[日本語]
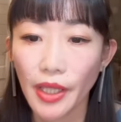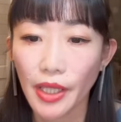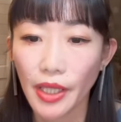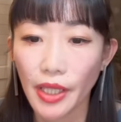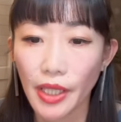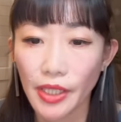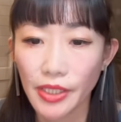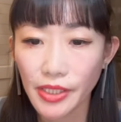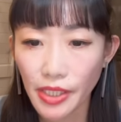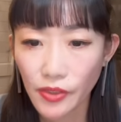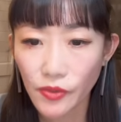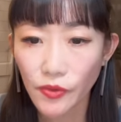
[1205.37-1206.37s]
えー、
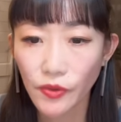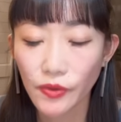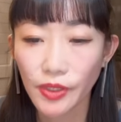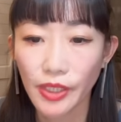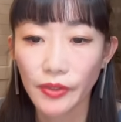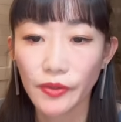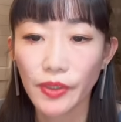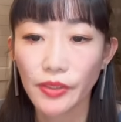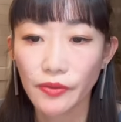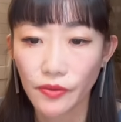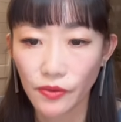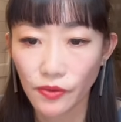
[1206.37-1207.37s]
2019年9
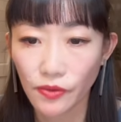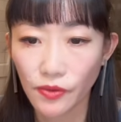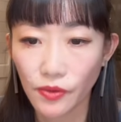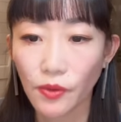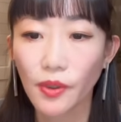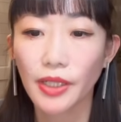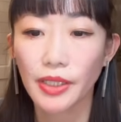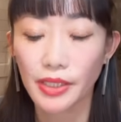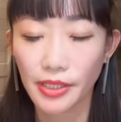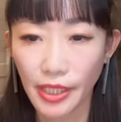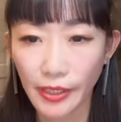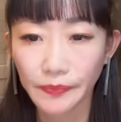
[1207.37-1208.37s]
月14日で
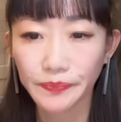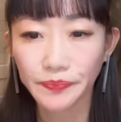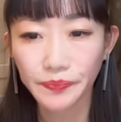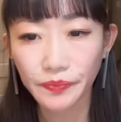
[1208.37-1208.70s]
すね、